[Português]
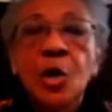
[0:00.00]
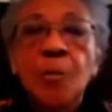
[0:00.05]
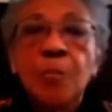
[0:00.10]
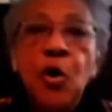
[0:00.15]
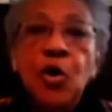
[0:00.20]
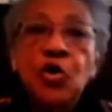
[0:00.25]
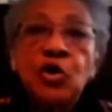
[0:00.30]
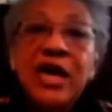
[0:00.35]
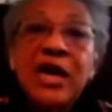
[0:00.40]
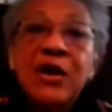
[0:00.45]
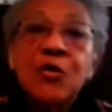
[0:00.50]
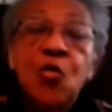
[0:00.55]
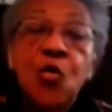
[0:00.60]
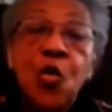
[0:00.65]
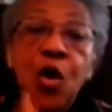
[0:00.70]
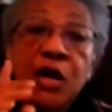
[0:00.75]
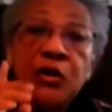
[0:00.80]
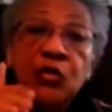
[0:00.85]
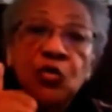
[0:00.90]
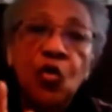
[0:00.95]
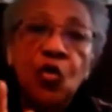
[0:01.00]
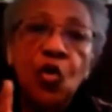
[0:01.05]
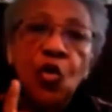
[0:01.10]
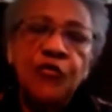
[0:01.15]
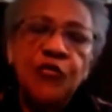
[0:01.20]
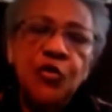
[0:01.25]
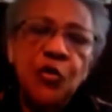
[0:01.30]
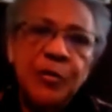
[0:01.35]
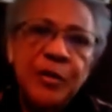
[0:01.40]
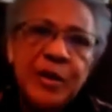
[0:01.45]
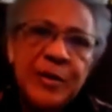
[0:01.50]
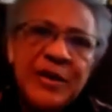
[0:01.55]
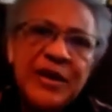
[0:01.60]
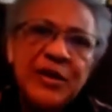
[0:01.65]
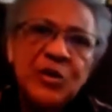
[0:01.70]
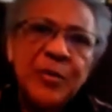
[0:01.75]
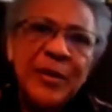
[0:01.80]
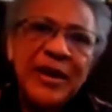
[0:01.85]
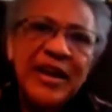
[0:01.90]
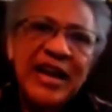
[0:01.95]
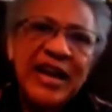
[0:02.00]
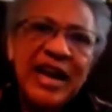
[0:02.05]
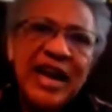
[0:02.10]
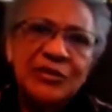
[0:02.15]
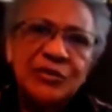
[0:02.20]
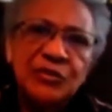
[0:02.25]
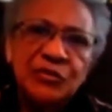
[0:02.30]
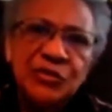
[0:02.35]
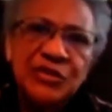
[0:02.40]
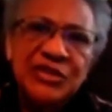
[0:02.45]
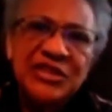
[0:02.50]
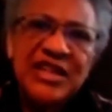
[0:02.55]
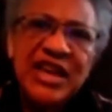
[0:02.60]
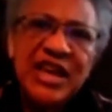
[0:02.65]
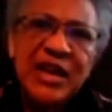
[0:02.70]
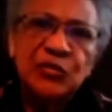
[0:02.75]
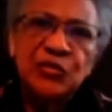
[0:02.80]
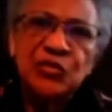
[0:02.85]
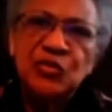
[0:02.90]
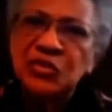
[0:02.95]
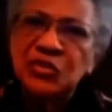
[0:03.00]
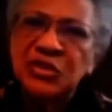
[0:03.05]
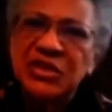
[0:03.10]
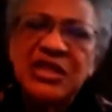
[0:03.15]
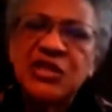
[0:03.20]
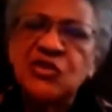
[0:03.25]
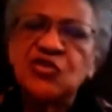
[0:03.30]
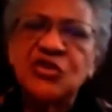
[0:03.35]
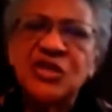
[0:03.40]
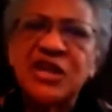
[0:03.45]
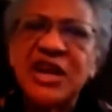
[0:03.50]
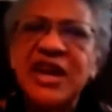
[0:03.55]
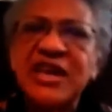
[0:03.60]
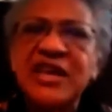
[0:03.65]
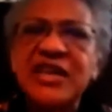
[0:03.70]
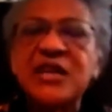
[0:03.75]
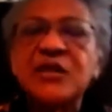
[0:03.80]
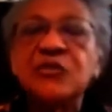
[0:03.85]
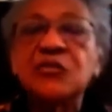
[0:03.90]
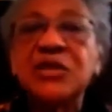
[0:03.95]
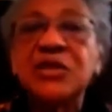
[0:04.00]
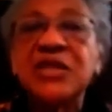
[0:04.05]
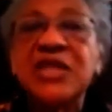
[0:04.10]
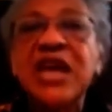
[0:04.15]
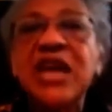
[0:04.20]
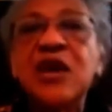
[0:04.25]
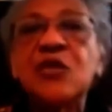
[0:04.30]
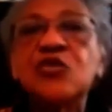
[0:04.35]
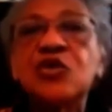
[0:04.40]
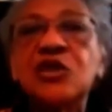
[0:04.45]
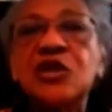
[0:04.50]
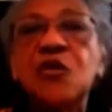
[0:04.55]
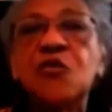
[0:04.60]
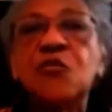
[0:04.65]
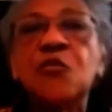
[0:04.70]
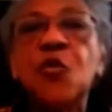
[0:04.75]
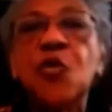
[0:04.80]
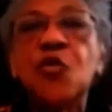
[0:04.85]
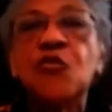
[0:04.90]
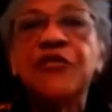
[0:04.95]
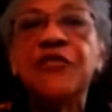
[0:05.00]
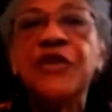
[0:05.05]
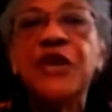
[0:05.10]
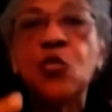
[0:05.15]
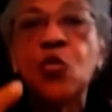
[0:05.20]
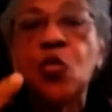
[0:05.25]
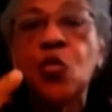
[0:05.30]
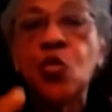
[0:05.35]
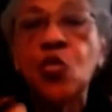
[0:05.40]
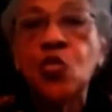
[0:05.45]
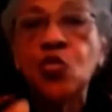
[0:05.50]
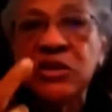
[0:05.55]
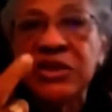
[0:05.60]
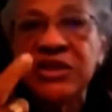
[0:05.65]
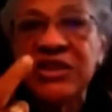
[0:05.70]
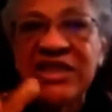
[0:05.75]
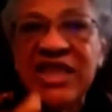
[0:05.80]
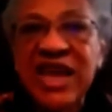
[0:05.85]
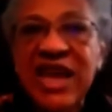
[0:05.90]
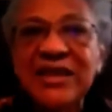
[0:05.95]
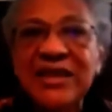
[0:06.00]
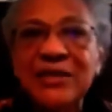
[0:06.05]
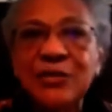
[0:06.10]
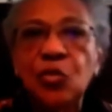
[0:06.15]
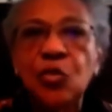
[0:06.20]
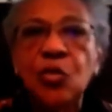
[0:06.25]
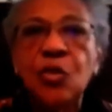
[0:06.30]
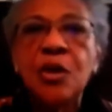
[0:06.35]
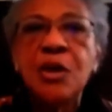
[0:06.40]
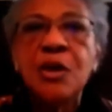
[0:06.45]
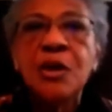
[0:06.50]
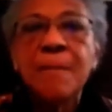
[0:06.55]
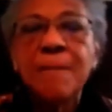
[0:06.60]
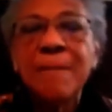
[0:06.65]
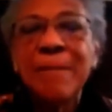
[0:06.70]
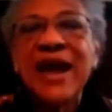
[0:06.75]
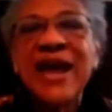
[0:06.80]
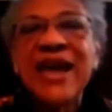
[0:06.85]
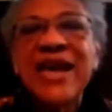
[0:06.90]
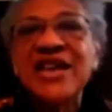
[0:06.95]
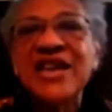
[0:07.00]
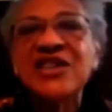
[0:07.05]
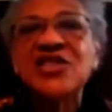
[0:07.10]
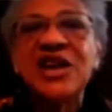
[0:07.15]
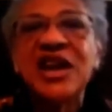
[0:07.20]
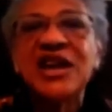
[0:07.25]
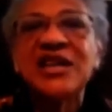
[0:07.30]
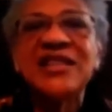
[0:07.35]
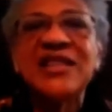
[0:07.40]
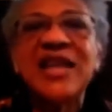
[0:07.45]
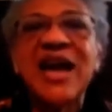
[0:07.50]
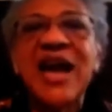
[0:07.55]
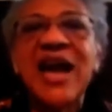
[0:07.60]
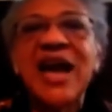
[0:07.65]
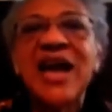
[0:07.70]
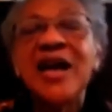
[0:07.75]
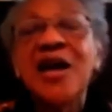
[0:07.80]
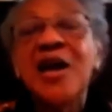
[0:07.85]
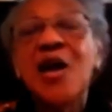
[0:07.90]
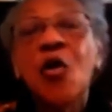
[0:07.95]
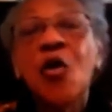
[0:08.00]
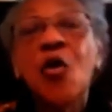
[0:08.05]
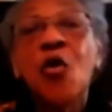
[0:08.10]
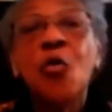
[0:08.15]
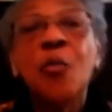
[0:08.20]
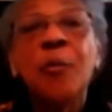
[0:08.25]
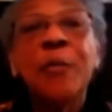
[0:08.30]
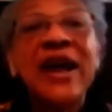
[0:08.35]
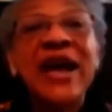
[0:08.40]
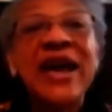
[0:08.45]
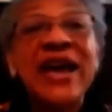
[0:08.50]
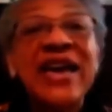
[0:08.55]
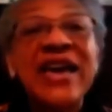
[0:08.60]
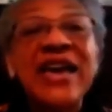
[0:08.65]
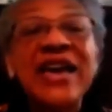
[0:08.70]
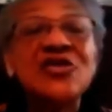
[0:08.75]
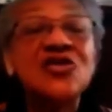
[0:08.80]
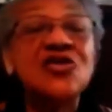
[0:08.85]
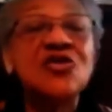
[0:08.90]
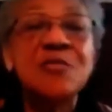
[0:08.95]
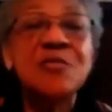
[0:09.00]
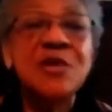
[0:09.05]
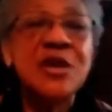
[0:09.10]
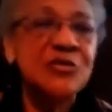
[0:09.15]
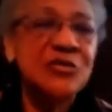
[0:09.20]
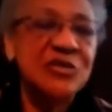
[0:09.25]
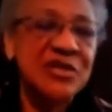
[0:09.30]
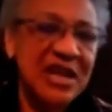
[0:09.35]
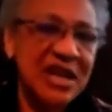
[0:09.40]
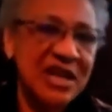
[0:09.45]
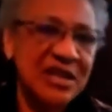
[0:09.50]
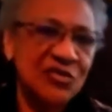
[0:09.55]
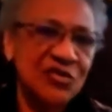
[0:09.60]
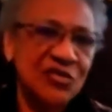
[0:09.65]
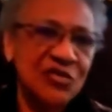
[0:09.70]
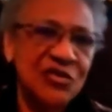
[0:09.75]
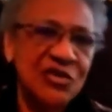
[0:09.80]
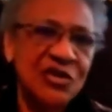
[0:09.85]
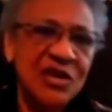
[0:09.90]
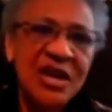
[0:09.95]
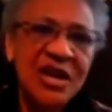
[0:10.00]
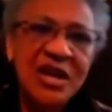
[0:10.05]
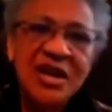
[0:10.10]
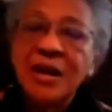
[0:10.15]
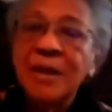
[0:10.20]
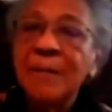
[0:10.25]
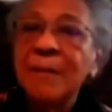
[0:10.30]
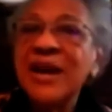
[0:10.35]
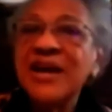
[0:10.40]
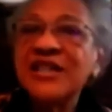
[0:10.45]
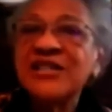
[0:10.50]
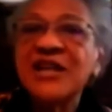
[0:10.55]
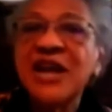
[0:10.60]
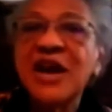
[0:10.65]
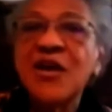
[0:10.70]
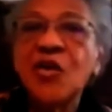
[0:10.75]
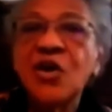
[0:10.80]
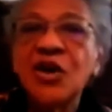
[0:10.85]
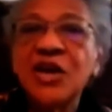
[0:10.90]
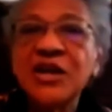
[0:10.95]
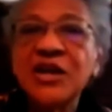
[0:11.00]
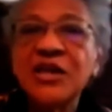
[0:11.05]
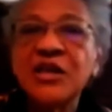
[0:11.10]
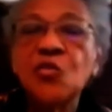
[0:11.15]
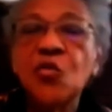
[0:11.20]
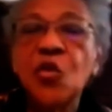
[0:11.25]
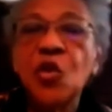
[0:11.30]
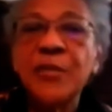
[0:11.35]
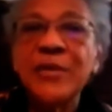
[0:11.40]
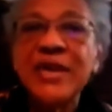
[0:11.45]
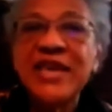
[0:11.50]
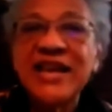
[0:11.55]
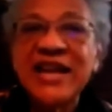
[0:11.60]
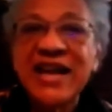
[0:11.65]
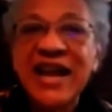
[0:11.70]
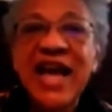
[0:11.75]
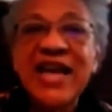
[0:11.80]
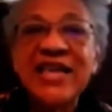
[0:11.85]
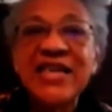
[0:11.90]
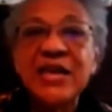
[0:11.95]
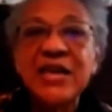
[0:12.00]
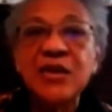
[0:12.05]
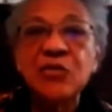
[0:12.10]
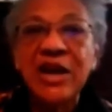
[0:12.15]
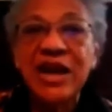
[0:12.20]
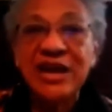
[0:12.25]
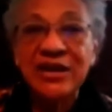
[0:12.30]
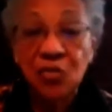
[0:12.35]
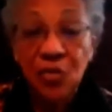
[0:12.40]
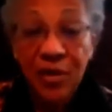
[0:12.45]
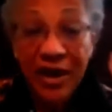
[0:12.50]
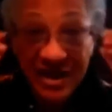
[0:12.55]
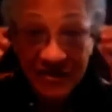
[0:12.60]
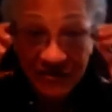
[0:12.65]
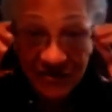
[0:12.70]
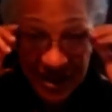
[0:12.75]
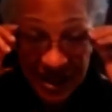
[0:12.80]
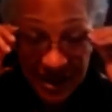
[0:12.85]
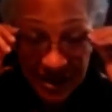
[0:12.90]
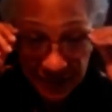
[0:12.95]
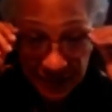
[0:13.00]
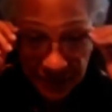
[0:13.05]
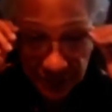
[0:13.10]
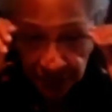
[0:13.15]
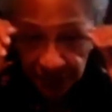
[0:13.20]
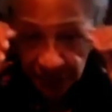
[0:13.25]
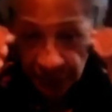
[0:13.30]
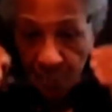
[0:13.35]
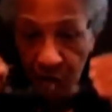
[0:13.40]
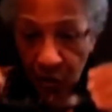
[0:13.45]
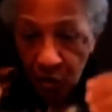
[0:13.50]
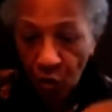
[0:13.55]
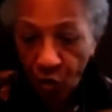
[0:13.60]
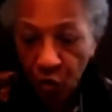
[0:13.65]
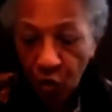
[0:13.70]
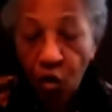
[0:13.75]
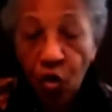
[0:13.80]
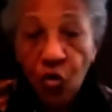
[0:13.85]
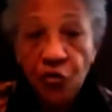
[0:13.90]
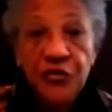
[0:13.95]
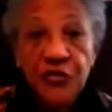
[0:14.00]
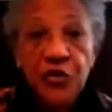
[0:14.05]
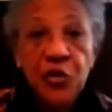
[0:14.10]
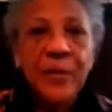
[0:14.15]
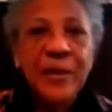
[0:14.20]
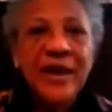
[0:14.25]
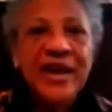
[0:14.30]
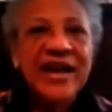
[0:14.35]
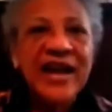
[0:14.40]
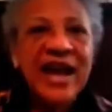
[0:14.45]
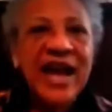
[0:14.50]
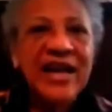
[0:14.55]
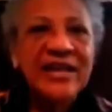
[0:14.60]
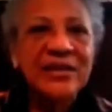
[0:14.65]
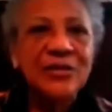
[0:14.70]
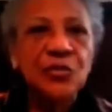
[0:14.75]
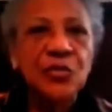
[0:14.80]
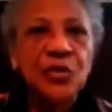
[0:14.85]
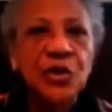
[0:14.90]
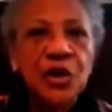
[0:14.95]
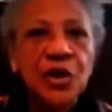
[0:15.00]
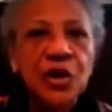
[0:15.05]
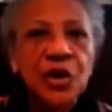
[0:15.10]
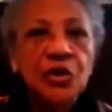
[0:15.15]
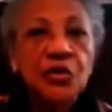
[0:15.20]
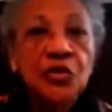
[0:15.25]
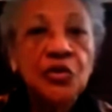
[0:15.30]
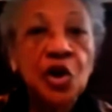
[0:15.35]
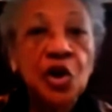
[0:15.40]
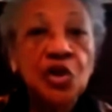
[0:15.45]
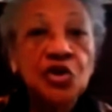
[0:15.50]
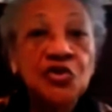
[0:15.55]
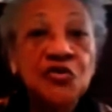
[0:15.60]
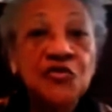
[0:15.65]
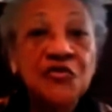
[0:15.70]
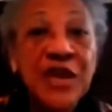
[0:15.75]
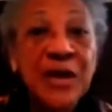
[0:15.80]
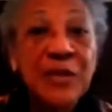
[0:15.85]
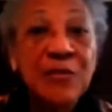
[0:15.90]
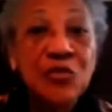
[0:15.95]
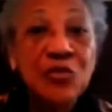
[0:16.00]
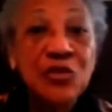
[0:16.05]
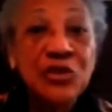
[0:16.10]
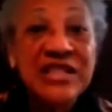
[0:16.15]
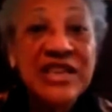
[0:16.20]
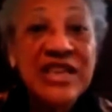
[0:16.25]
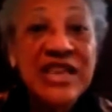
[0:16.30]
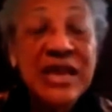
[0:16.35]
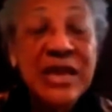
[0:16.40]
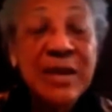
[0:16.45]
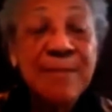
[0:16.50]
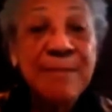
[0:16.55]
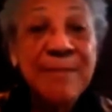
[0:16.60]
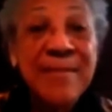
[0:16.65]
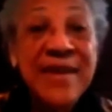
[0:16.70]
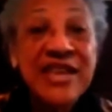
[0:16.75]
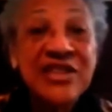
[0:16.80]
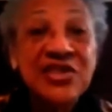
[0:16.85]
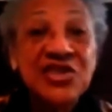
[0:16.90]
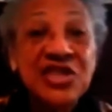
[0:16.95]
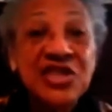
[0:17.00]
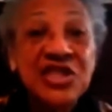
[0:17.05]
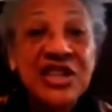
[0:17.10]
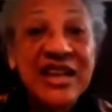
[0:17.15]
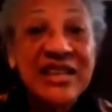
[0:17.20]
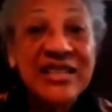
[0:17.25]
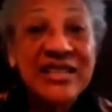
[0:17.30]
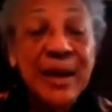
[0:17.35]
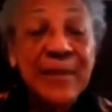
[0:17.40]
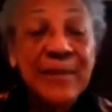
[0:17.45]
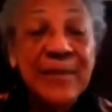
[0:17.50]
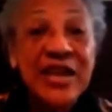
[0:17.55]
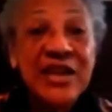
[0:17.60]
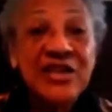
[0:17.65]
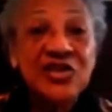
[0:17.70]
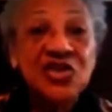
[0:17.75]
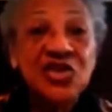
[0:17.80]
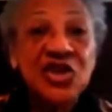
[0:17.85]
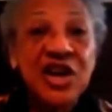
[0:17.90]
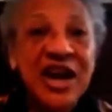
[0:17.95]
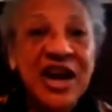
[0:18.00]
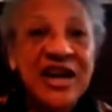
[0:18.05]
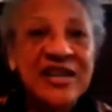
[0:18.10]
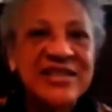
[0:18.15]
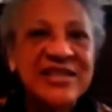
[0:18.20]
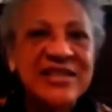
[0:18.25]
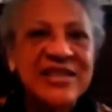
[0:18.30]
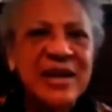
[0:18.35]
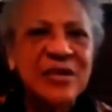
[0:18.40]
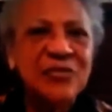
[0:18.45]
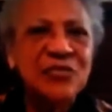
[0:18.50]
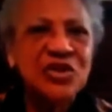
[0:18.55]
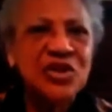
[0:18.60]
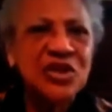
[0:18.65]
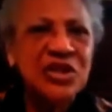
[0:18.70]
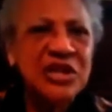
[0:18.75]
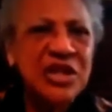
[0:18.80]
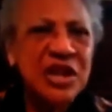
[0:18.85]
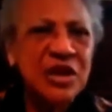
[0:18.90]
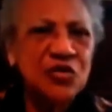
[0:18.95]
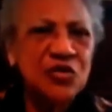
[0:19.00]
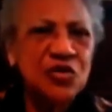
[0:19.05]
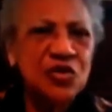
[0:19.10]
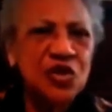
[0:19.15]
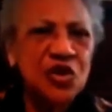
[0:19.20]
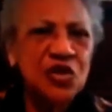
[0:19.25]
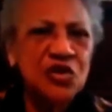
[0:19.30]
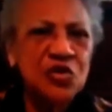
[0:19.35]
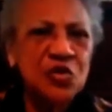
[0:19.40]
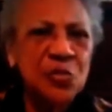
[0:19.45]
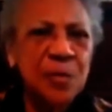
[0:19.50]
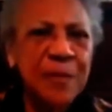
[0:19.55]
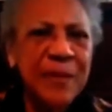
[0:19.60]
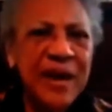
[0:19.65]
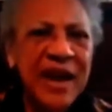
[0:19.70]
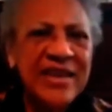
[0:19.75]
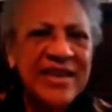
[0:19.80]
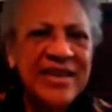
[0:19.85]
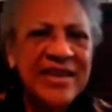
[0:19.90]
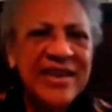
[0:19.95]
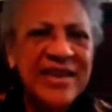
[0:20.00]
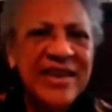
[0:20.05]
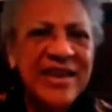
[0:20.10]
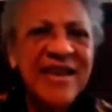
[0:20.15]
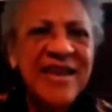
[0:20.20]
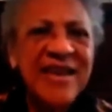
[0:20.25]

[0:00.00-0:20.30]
Porque quando houve o primeiro pecado nos céus, os anjos caíram, Deus não moveu um dedo para resgatar ou para redimir os anjos. Mas na hora que o homem caiu lá no Éden, houve o pecado, nós vemos imediatamente a ação de Deus nosso Pai.